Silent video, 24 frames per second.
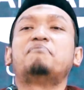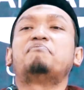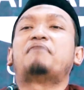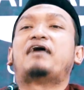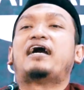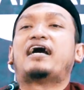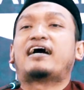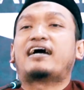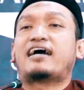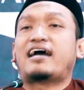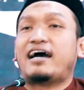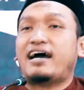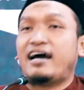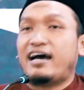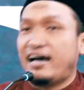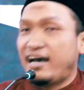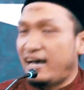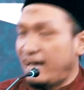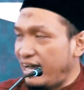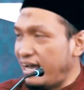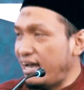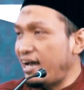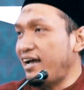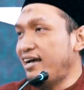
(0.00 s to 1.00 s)

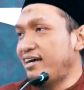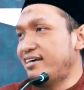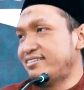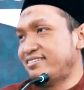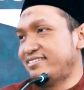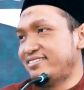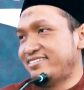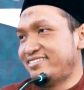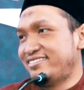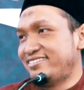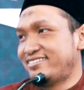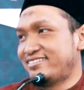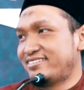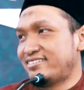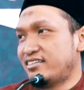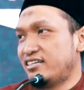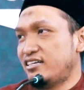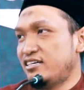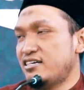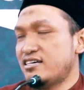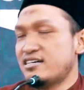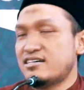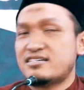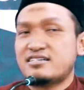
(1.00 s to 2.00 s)
Maka
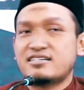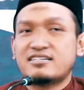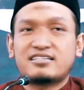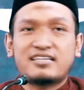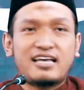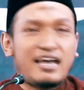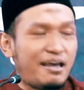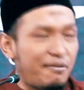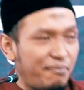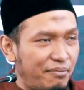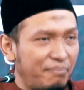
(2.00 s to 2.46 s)
saya